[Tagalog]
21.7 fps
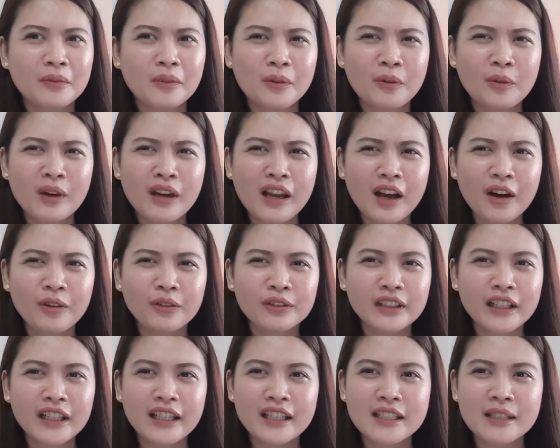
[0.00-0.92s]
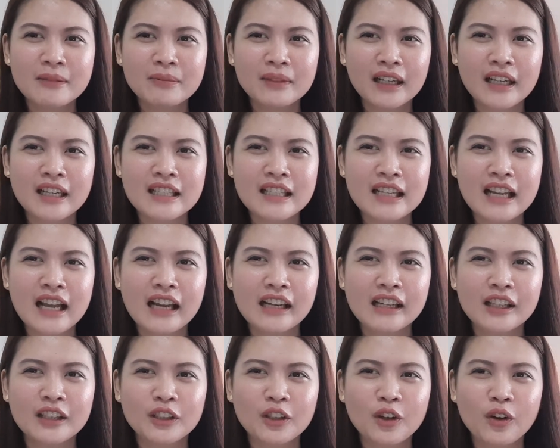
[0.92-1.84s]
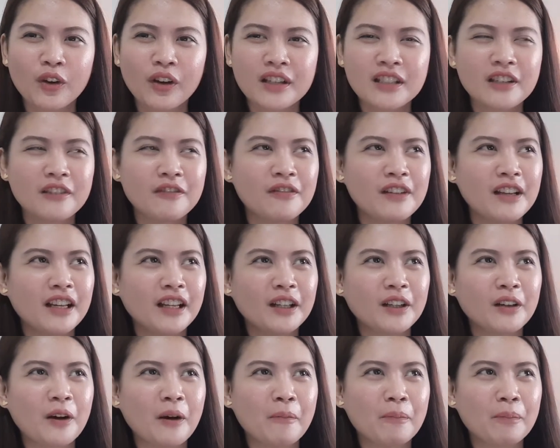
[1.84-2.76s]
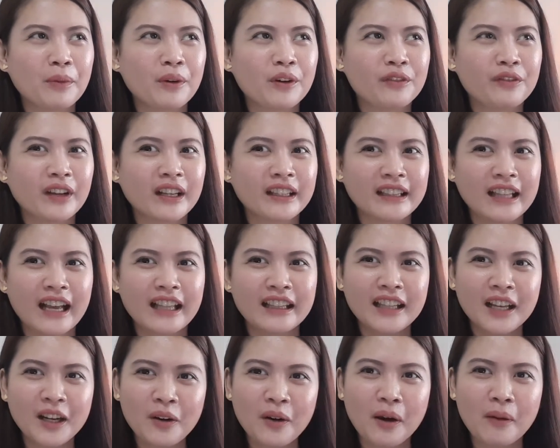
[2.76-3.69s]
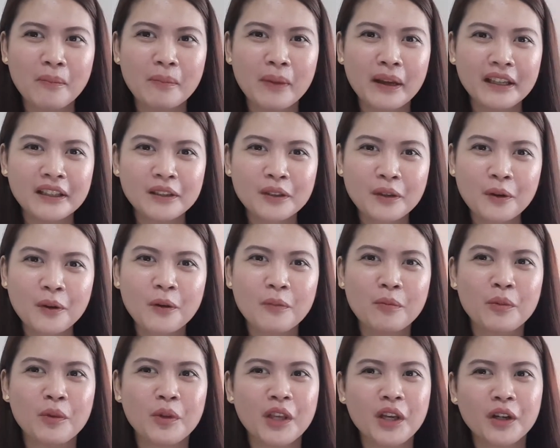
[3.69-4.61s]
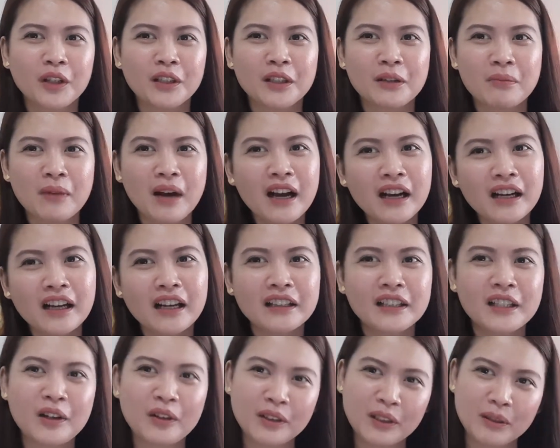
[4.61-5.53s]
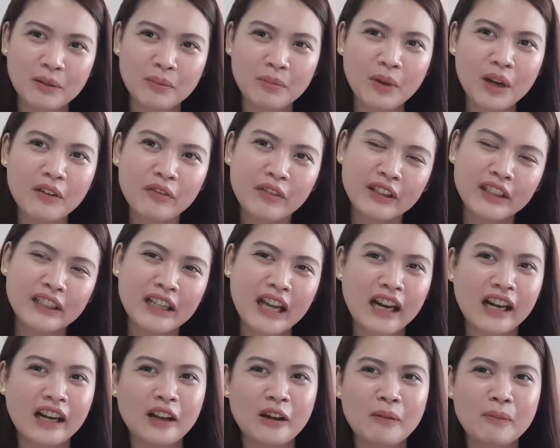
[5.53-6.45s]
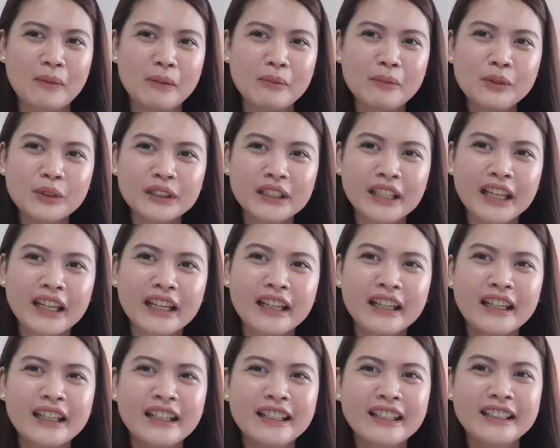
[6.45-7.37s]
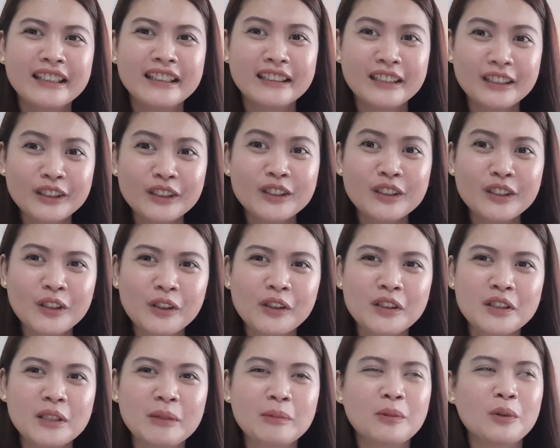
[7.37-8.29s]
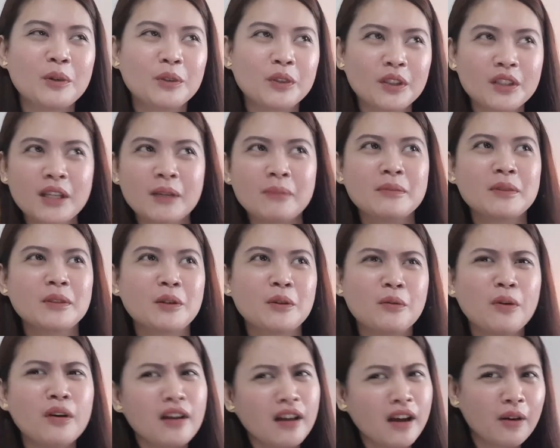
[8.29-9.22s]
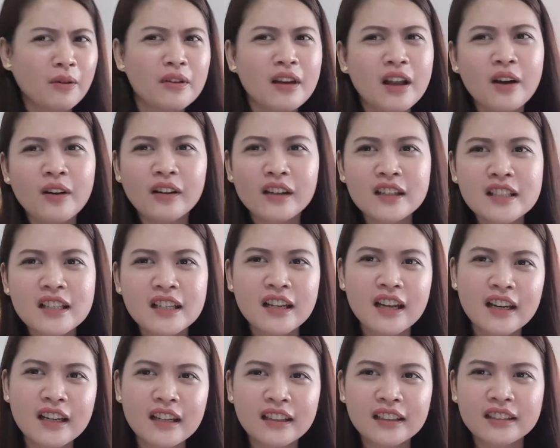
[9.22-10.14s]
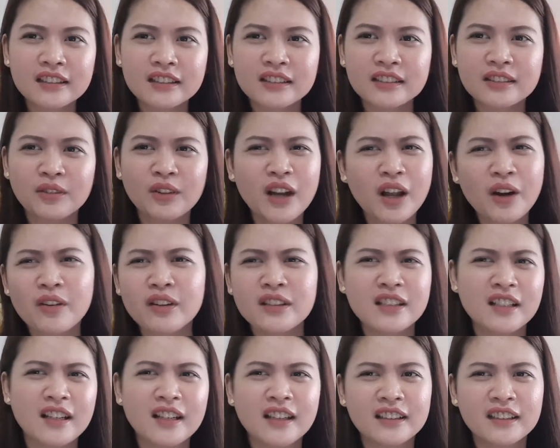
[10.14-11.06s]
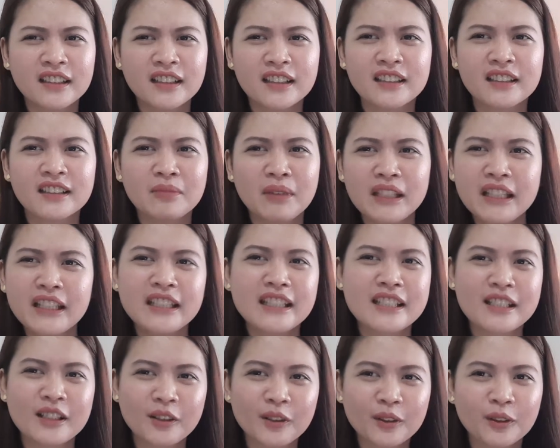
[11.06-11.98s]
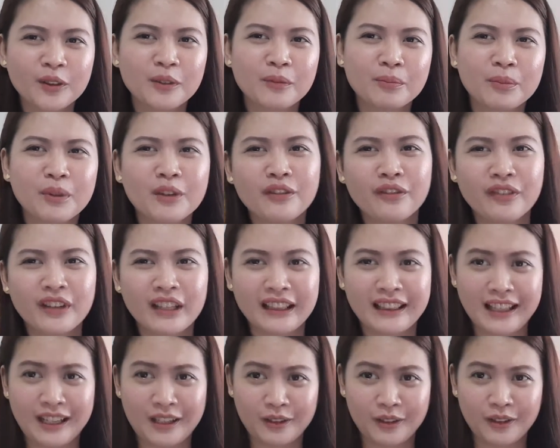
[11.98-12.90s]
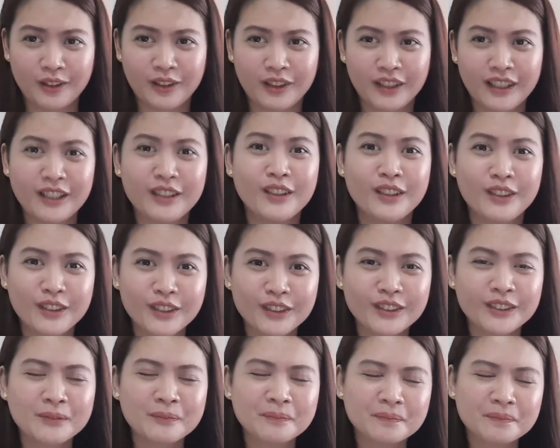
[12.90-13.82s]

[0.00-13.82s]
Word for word: wala akong naisip na kasalanan ko kasi feeling ko ang perfect na anak ko, ang bait ko, umuwi ako ng maaga, hindi ako nag-boyfriend, nag-aaral ako mabuti. Ganun yung concept ko. Tapos sabi ko, wala, wala akong kasalanan, wala akong kasalanan. Malinis ako, perfect ako. Ganun yung